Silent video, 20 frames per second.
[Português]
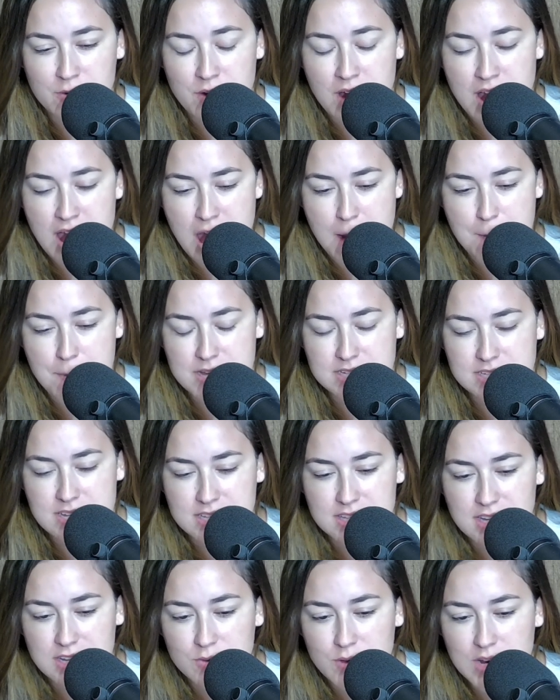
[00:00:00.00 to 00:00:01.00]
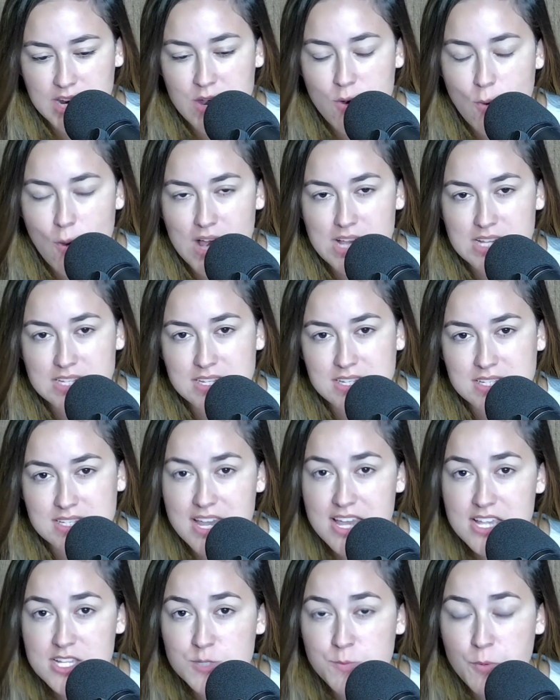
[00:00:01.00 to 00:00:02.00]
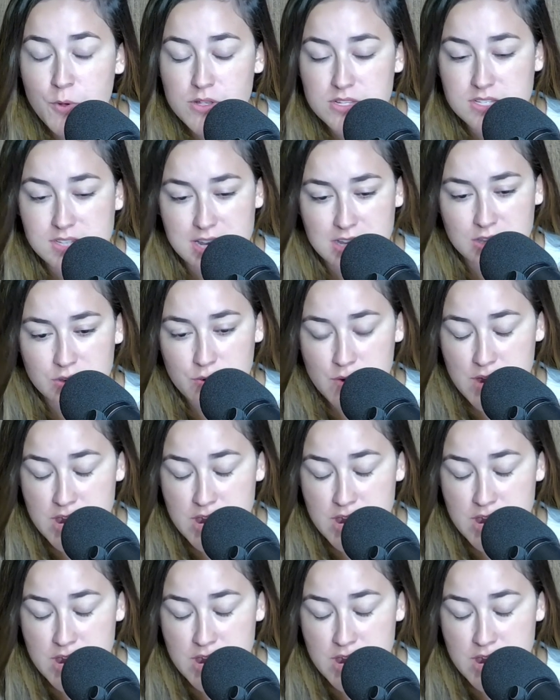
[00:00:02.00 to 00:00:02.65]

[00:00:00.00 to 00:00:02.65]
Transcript: Representando ali quase 6%